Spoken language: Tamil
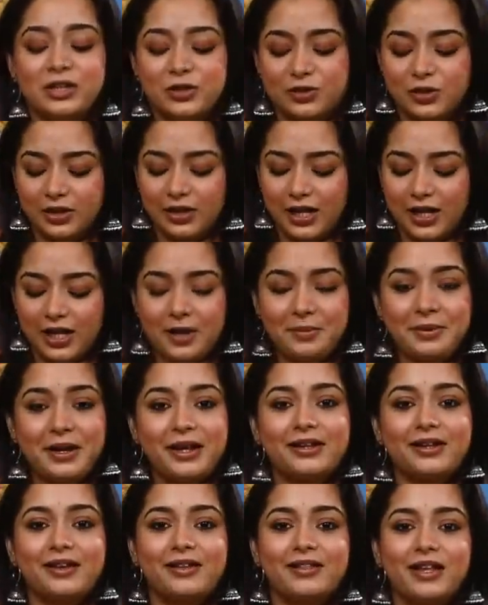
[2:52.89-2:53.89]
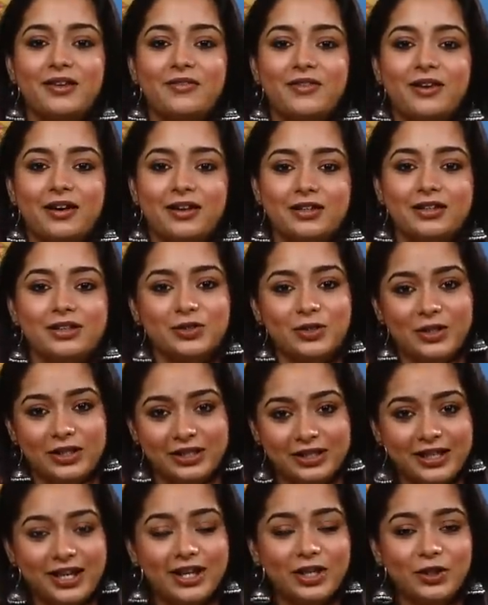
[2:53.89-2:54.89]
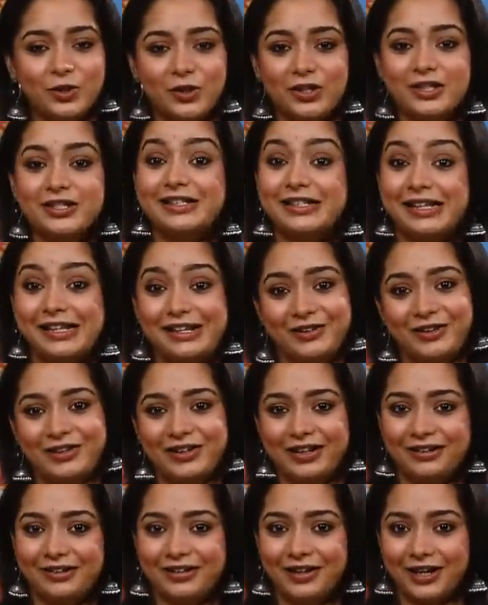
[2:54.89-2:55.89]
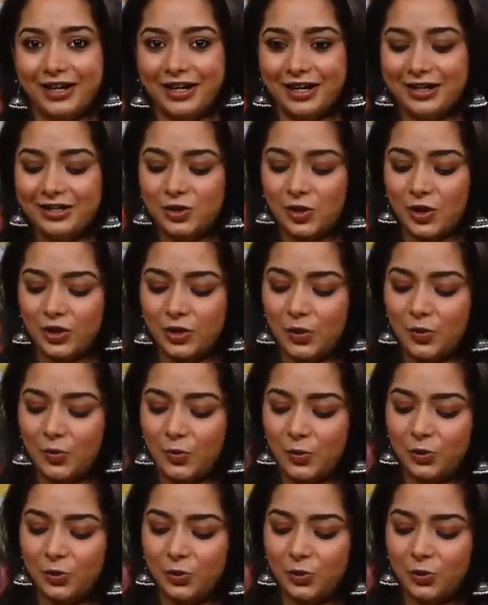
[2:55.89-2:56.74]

ஸோ அது எல்லாமே இதுலேருந்து தான் வருது ஸோ இதுதான் இதோட சீக்ரெட் இன்க்ரீடியன்ட் ஸோ அதையும்